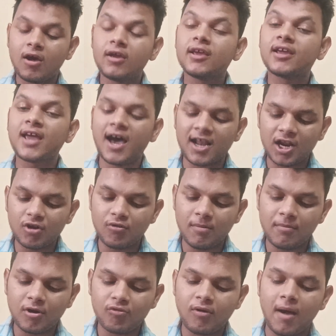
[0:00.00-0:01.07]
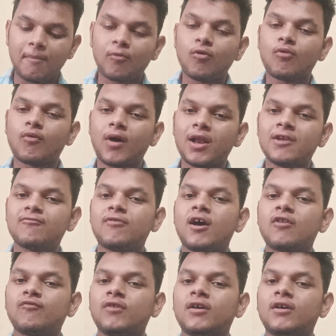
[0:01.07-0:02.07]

ग्यारह नवंबर को आपको क्वालिफायर